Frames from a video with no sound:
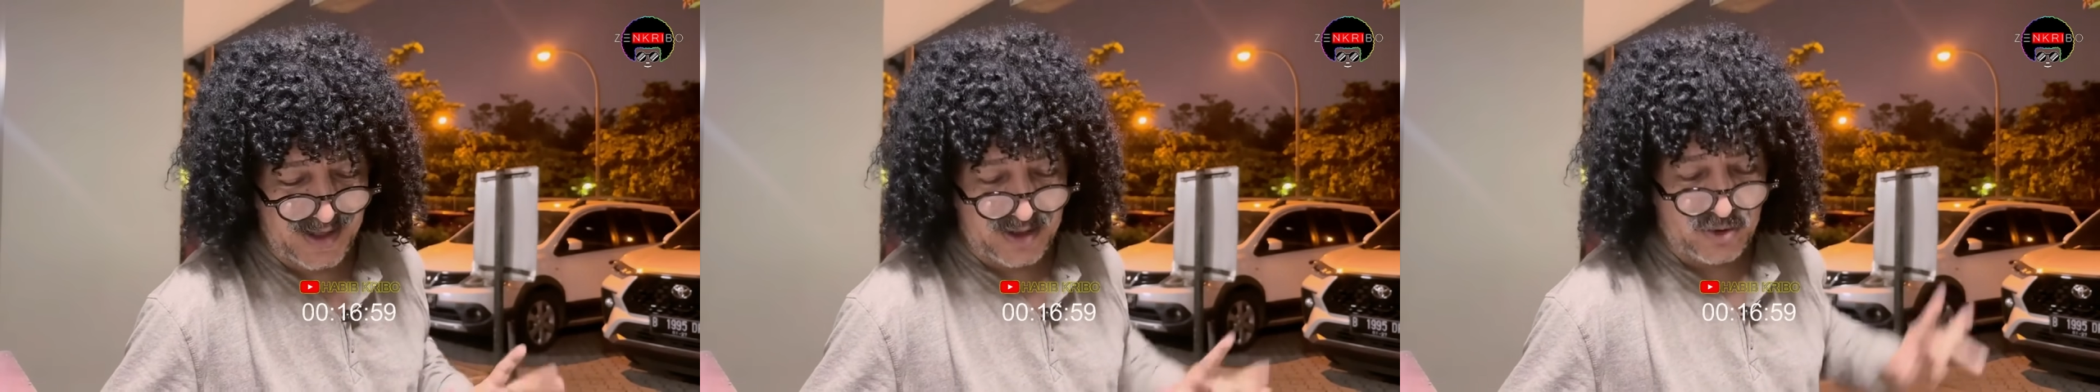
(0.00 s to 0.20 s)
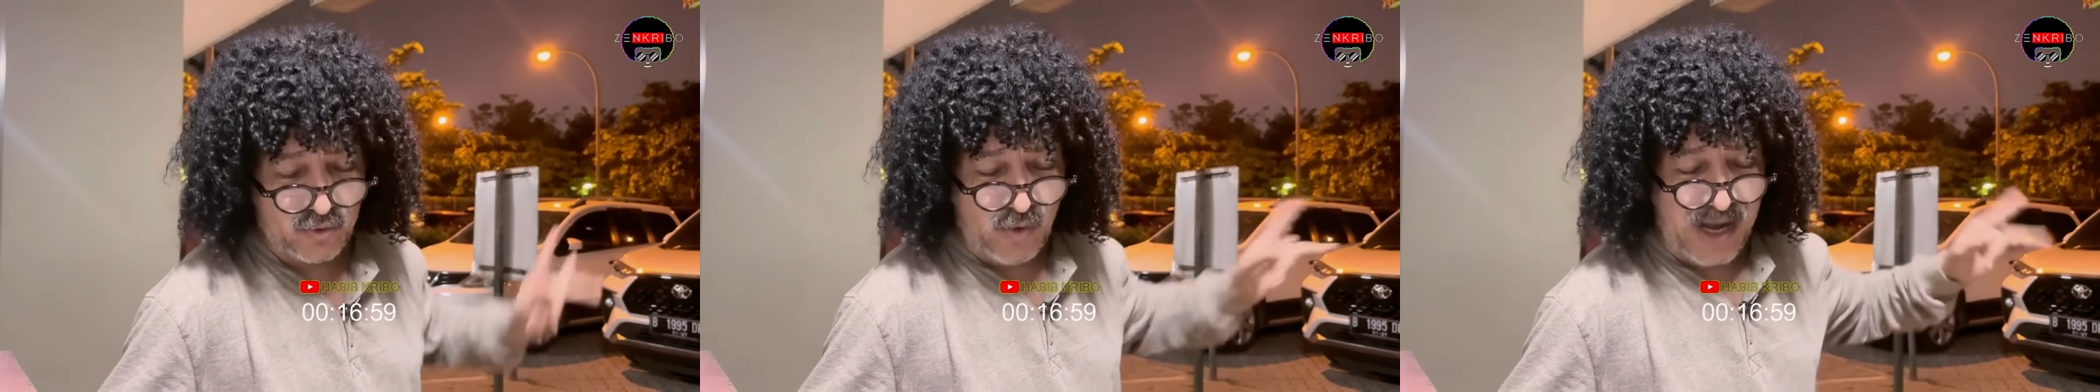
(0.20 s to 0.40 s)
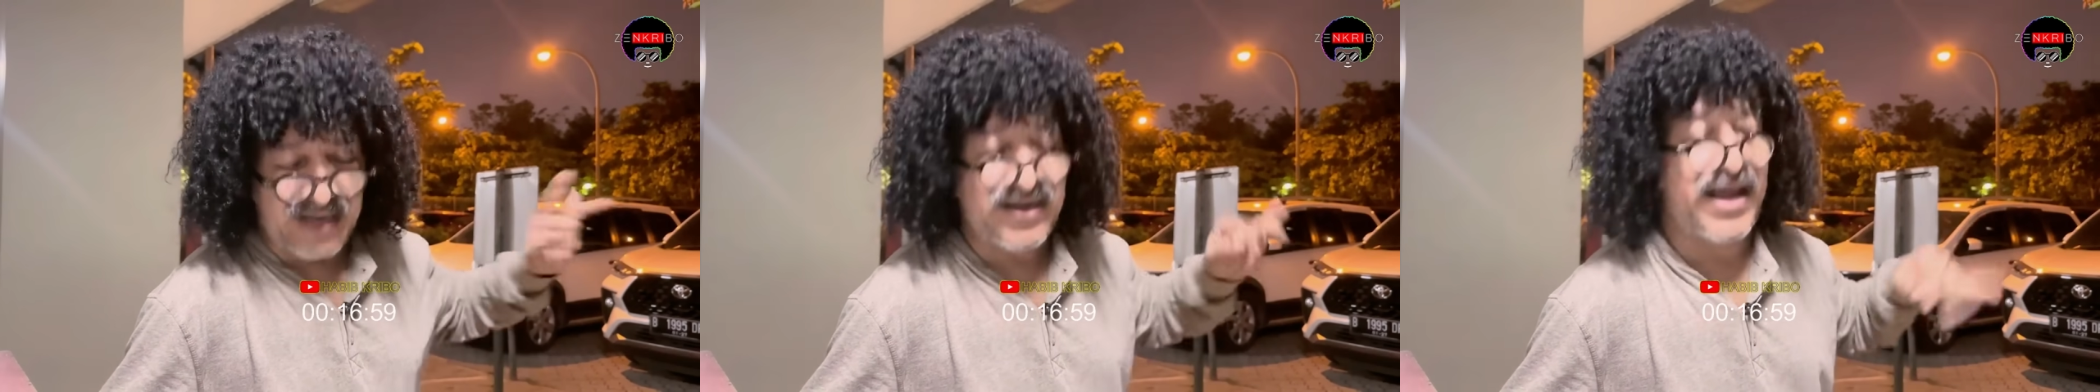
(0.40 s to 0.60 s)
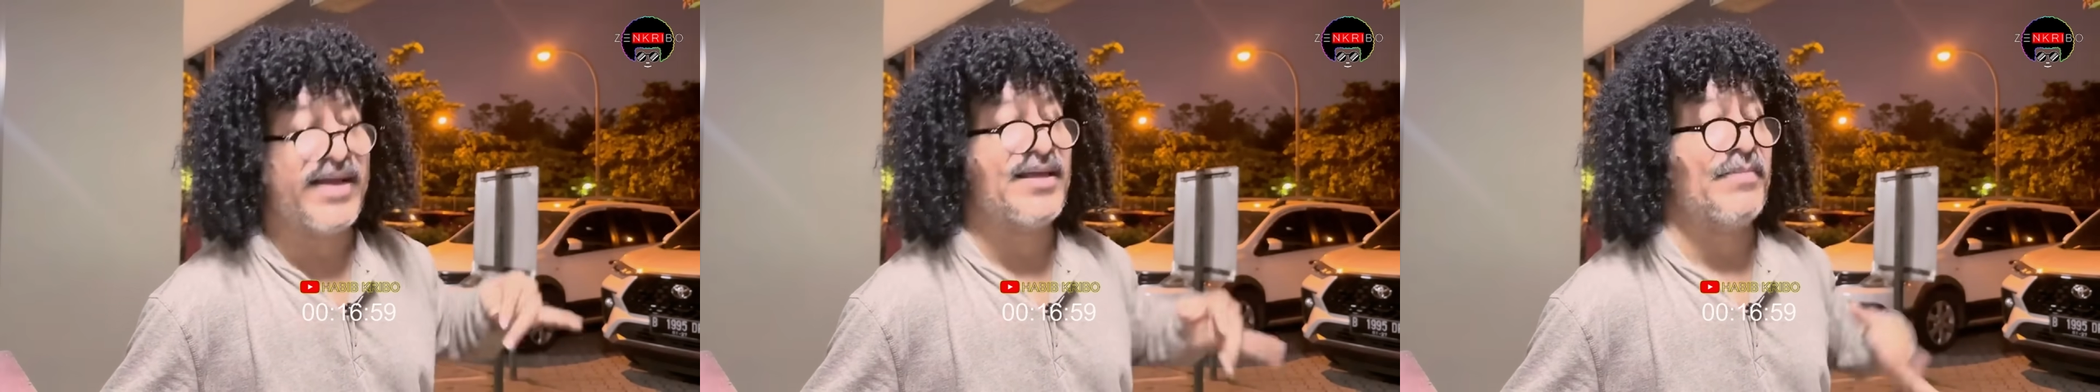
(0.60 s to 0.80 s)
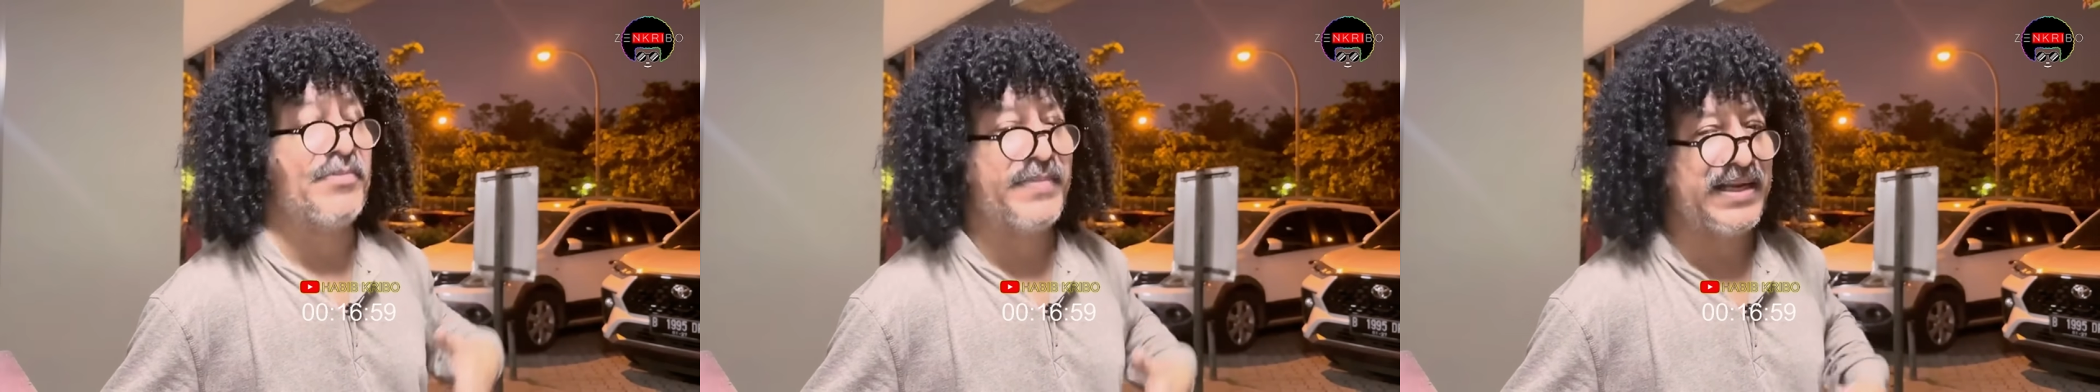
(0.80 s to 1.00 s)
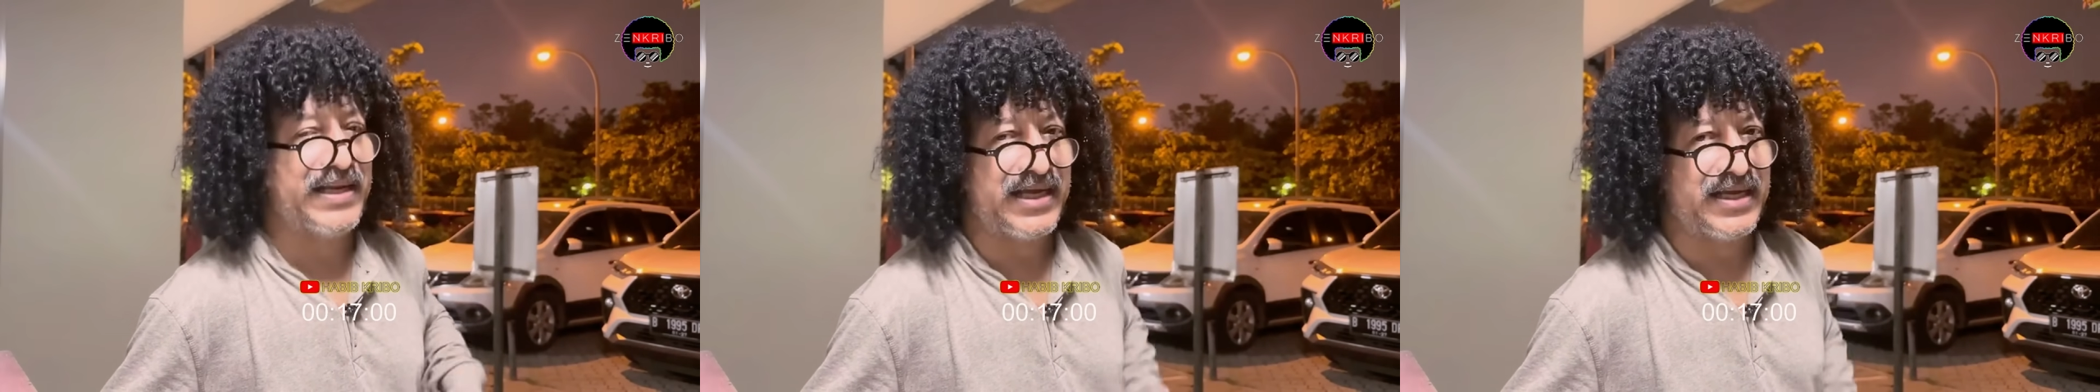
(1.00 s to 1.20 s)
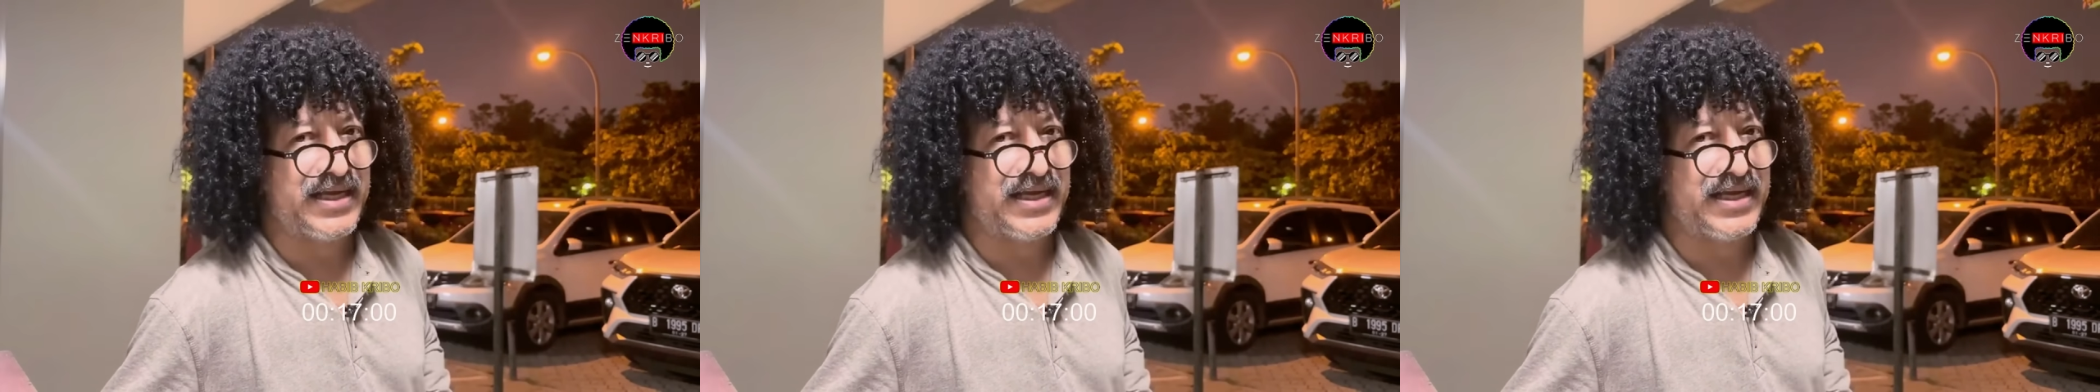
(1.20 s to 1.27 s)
Tuhanlah yang memiliki